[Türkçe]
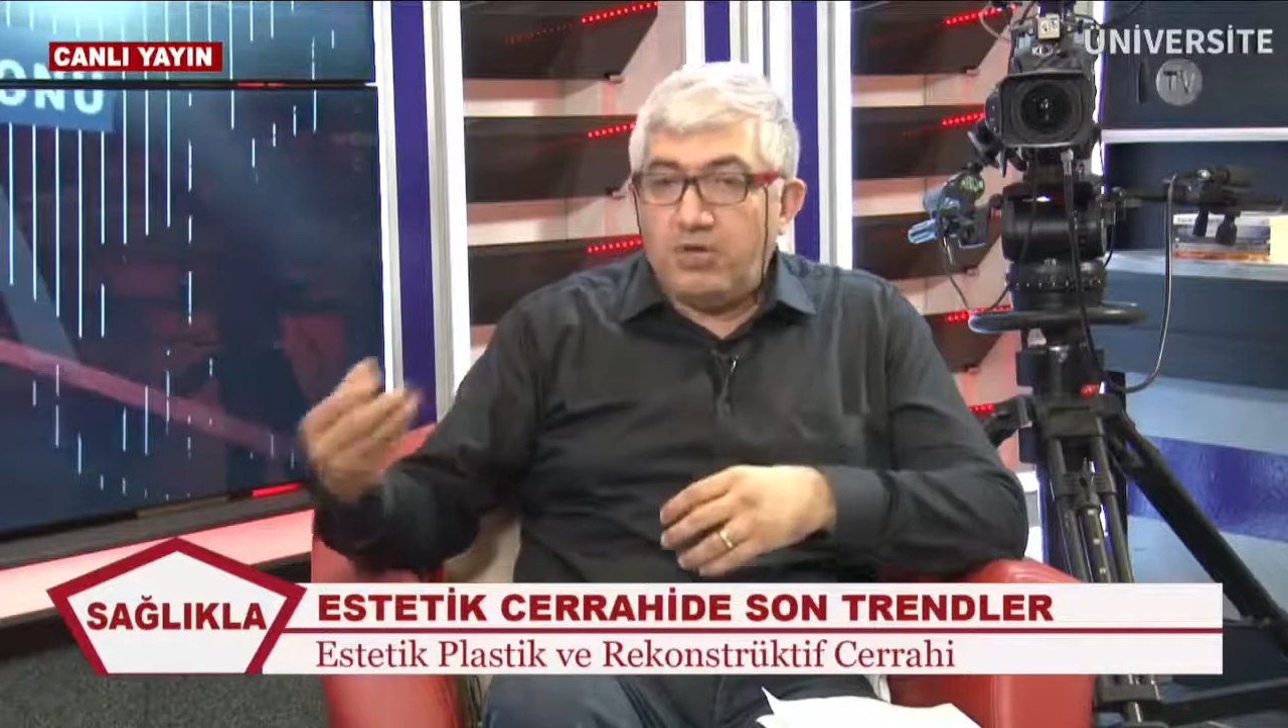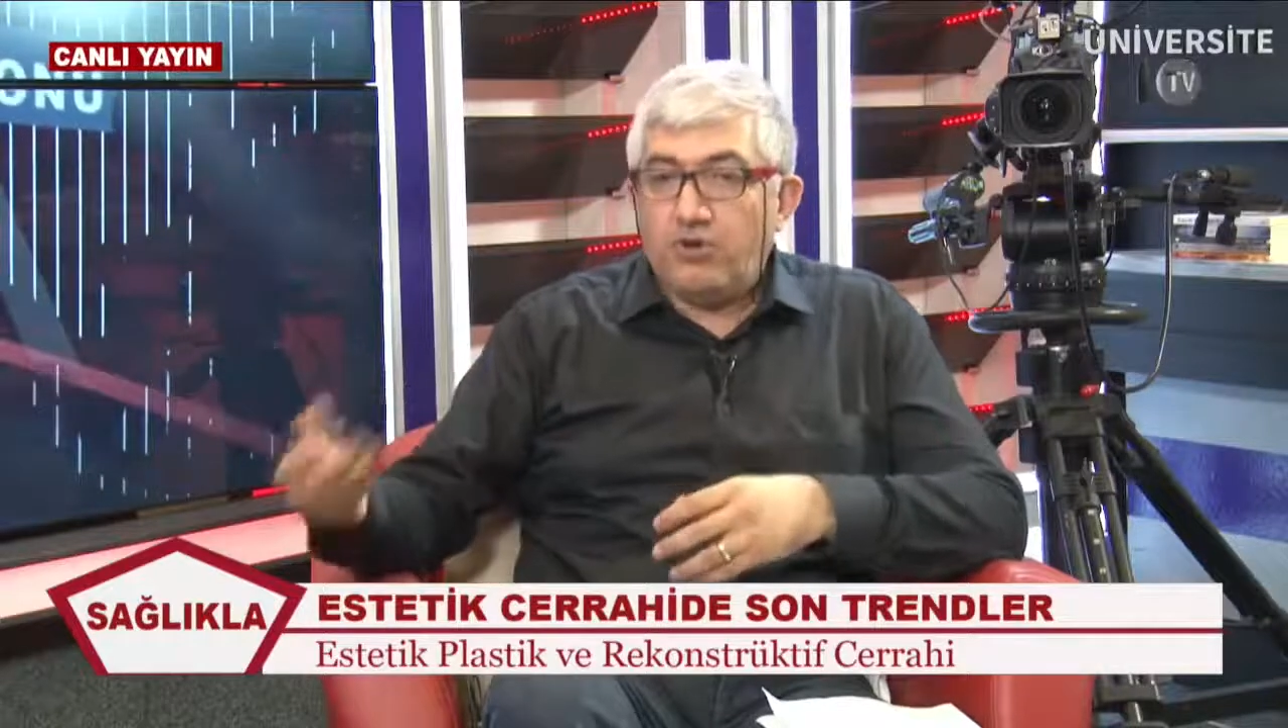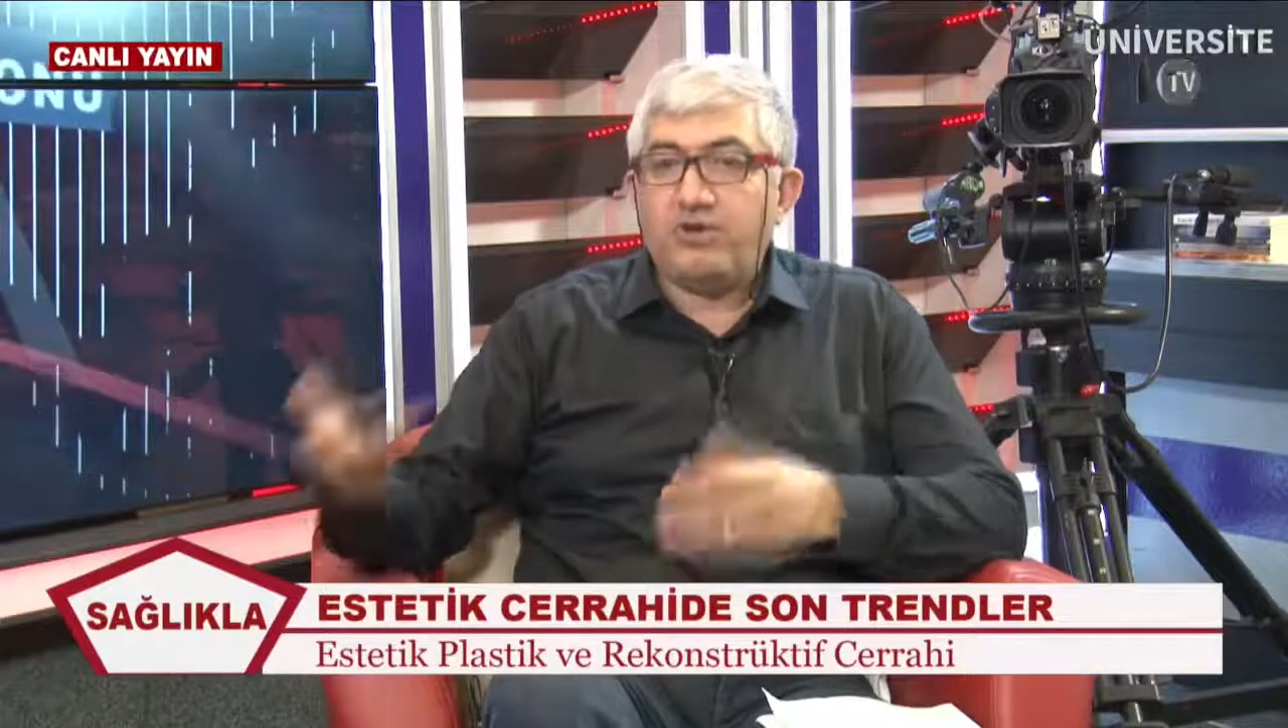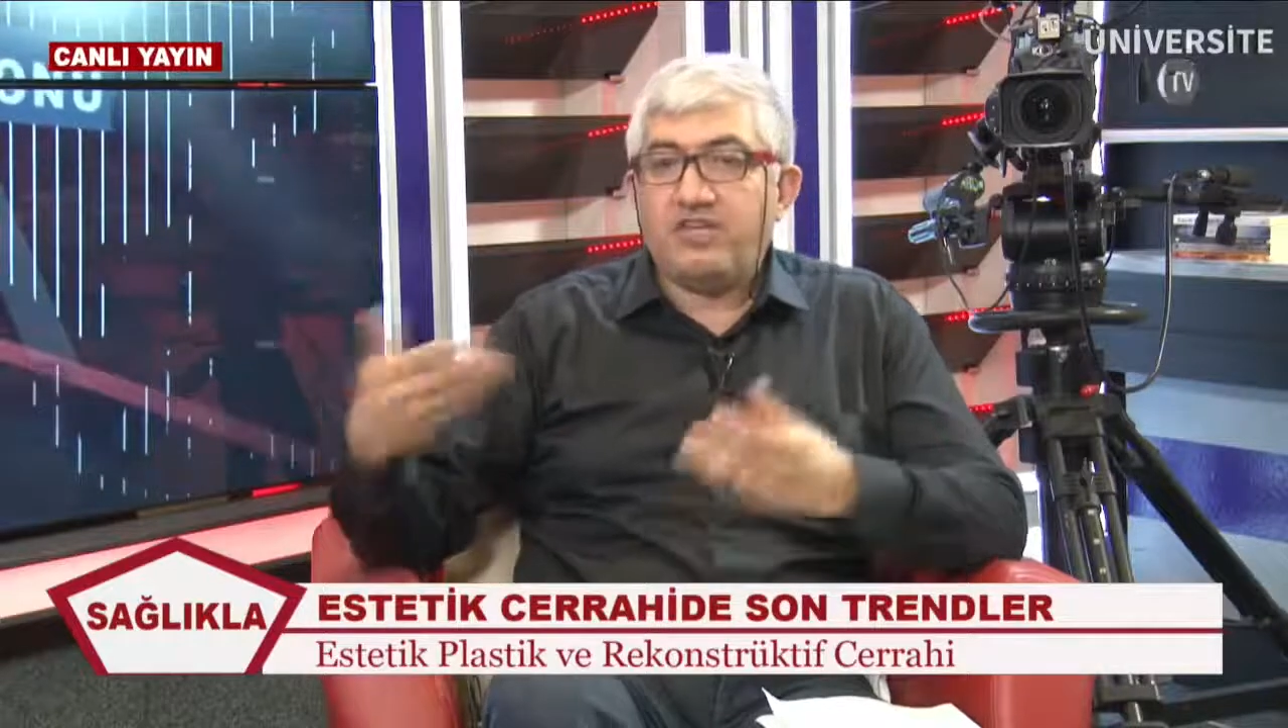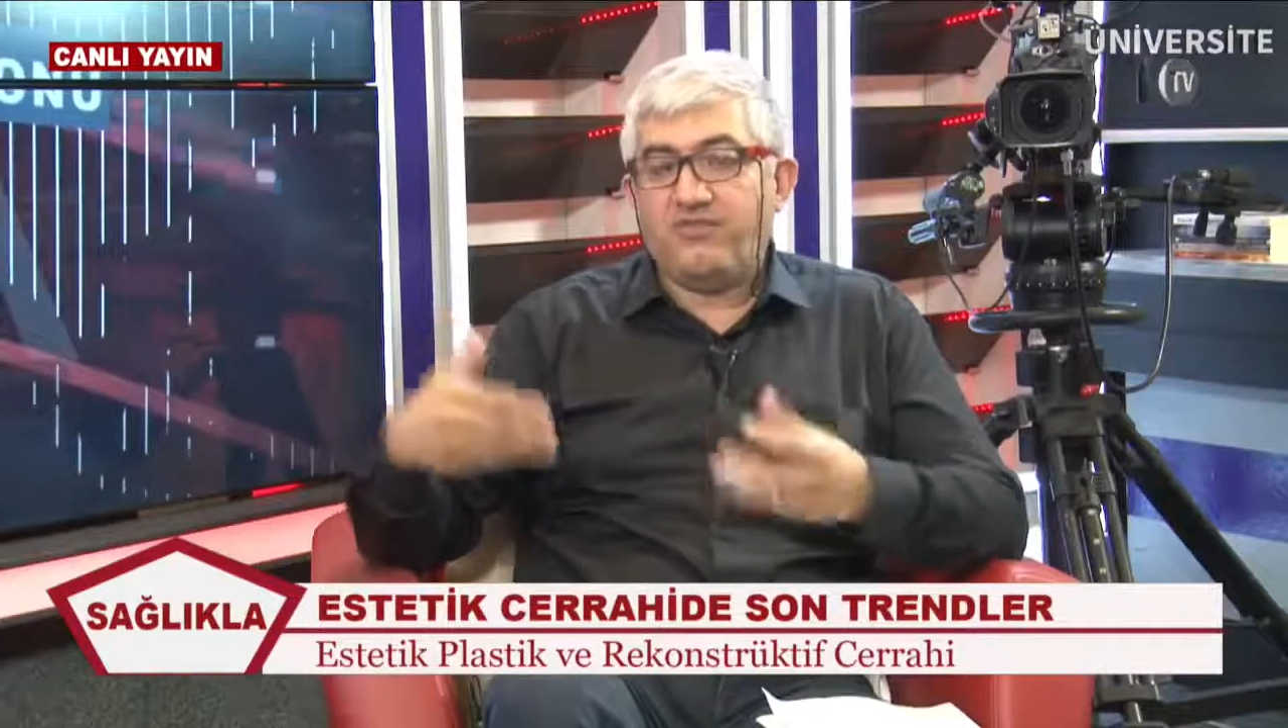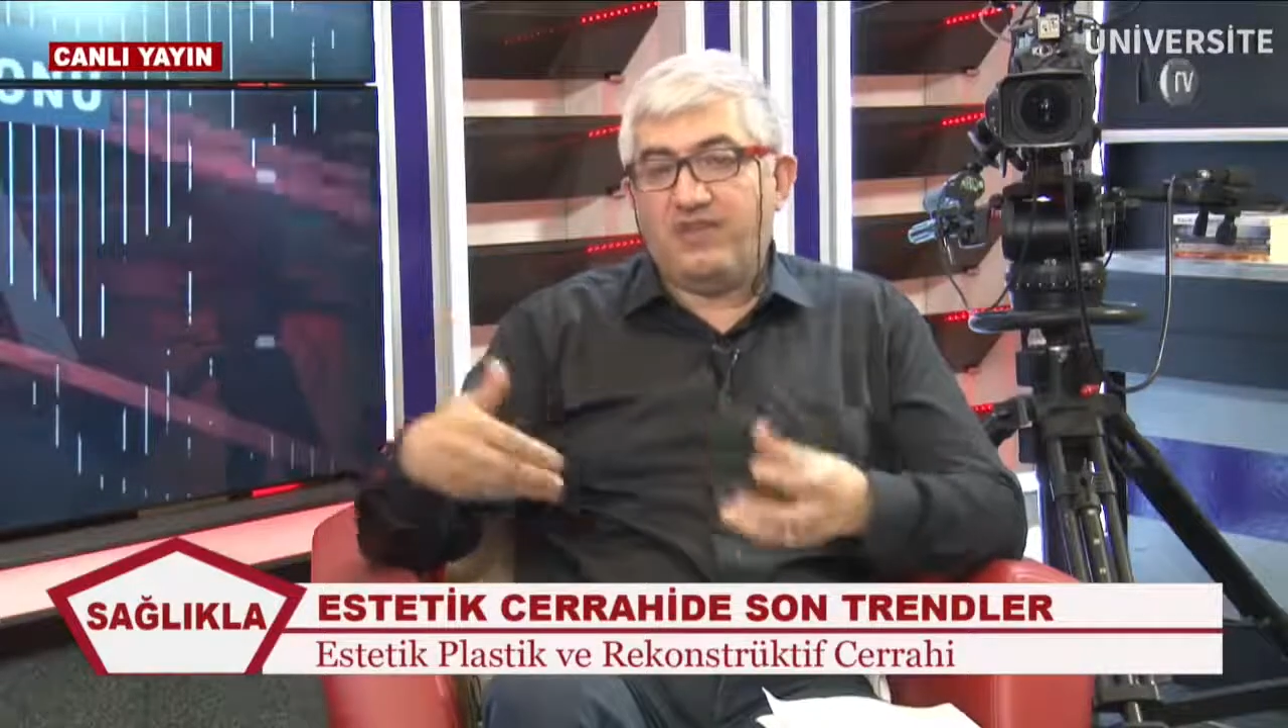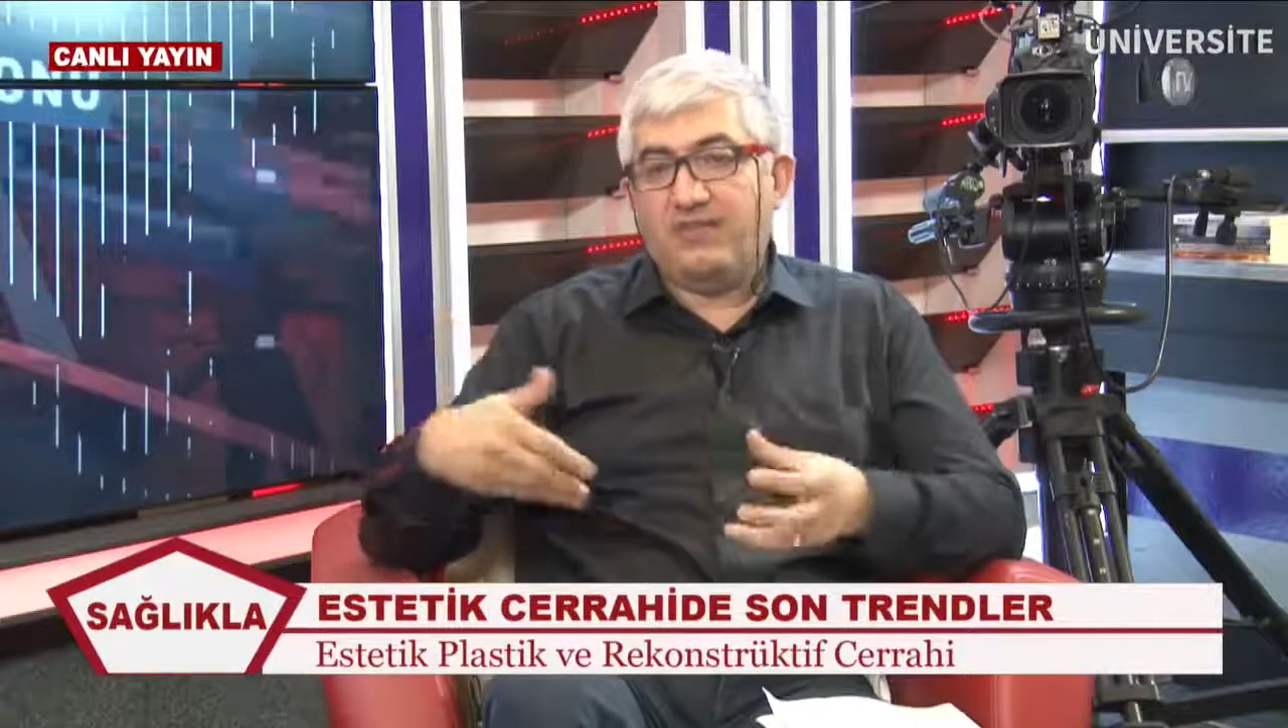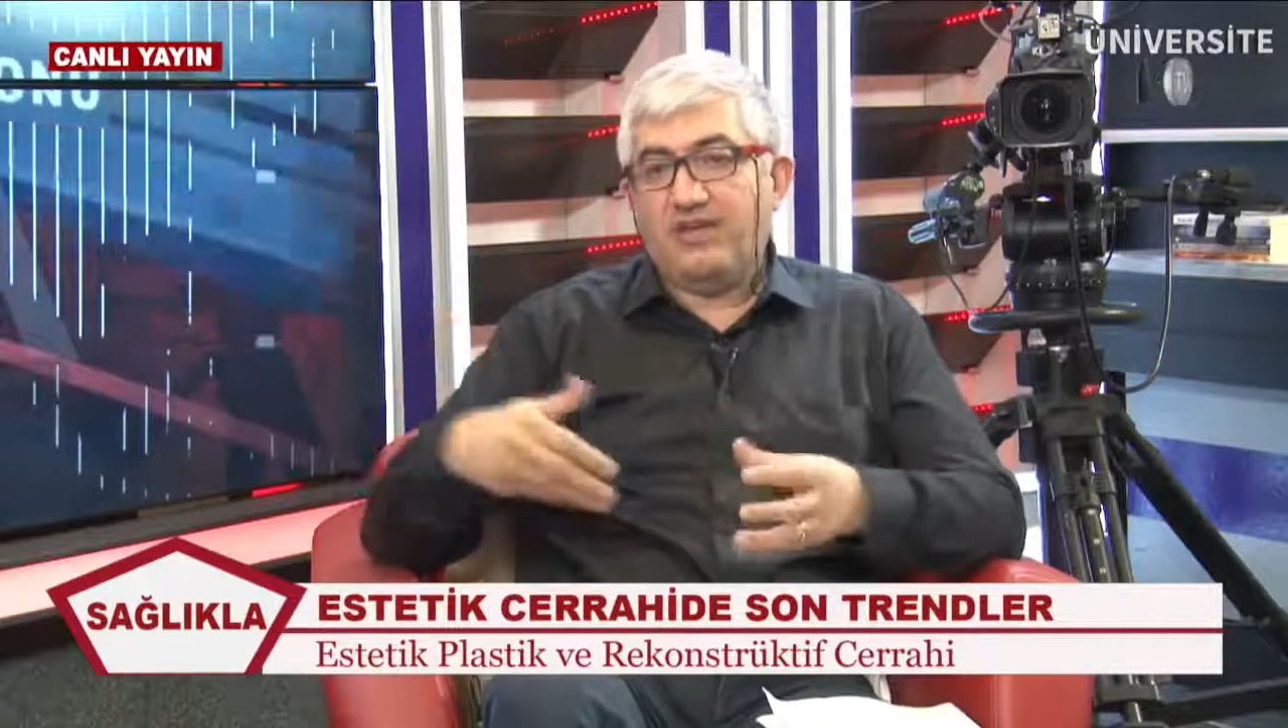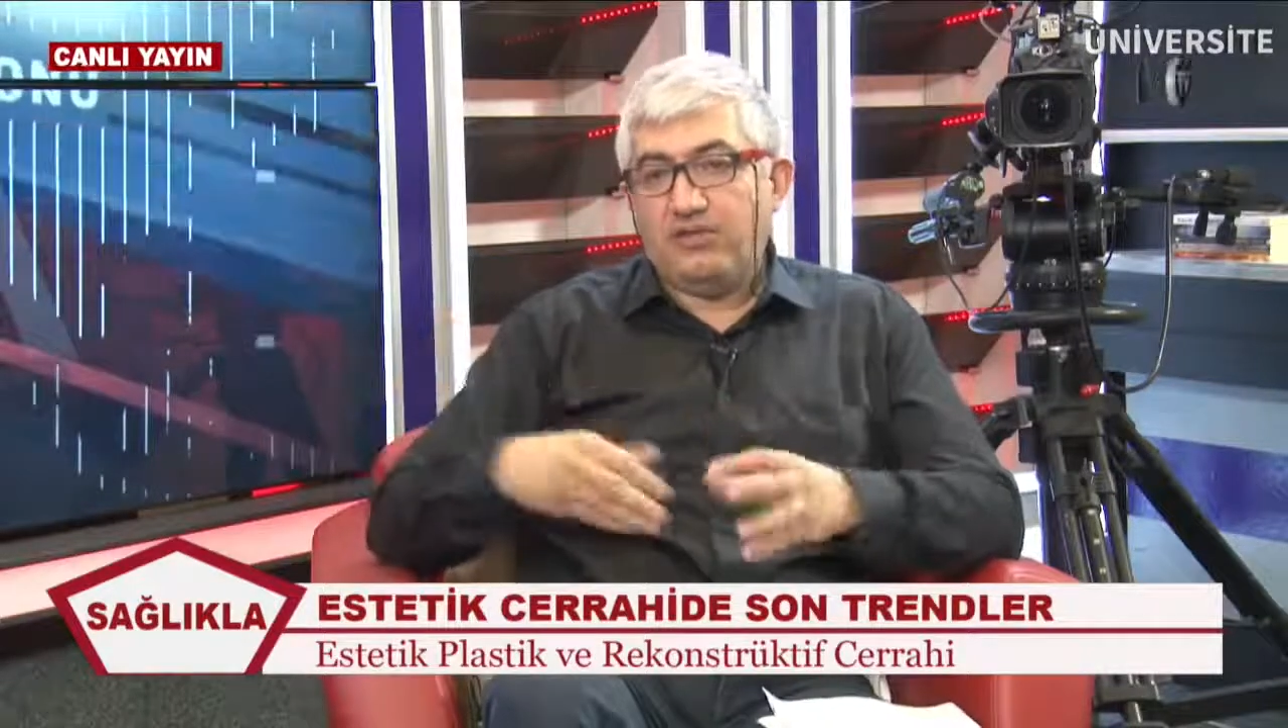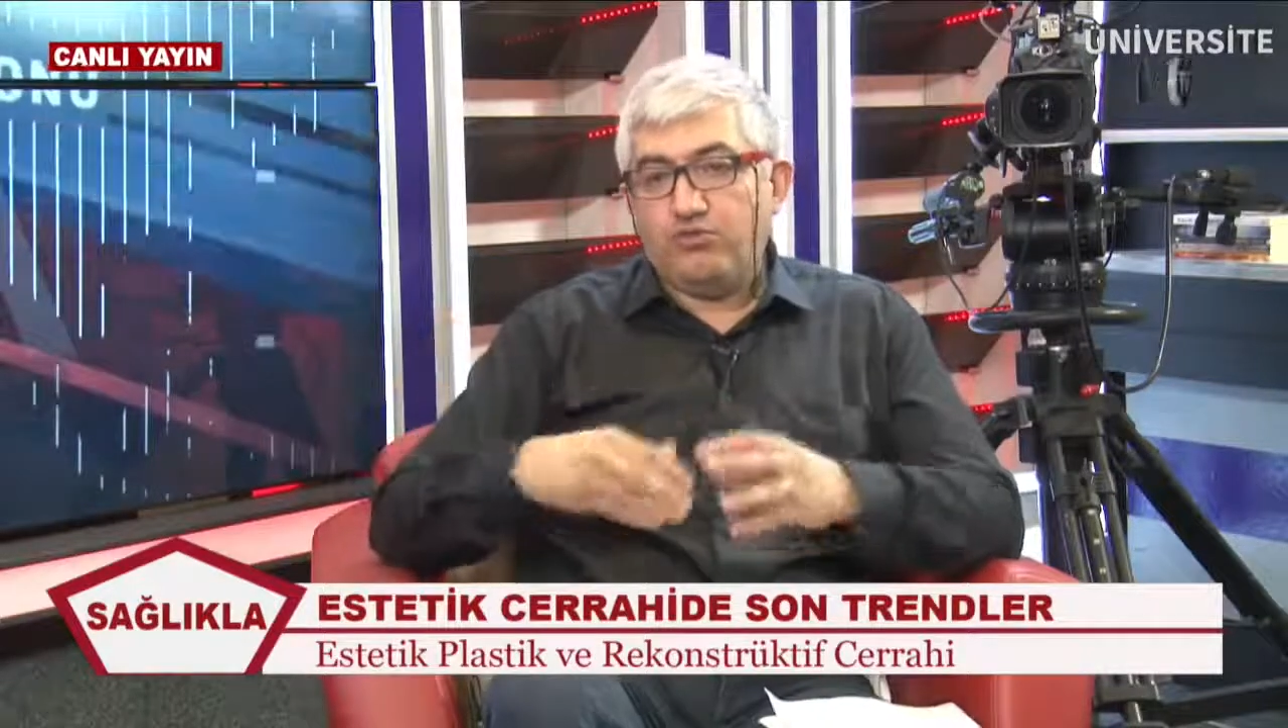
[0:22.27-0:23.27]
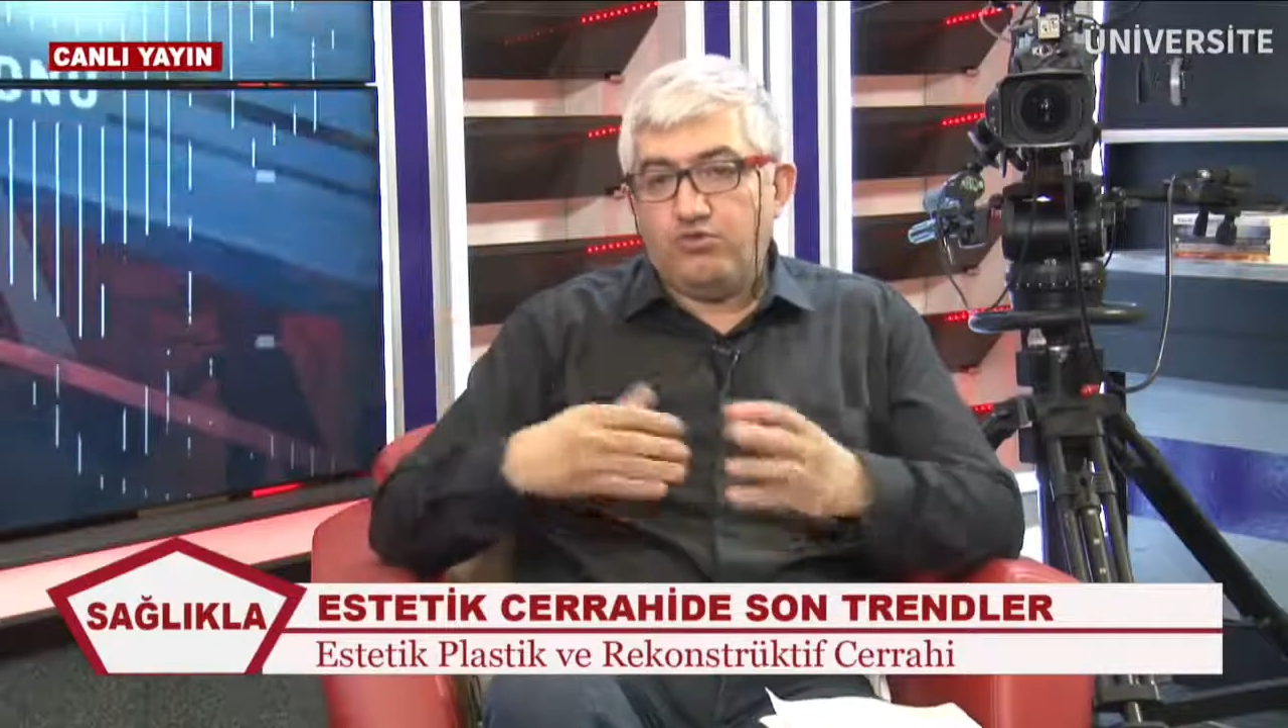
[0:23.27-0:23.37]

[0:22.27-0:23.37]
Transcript: Bir örnek vereyim hani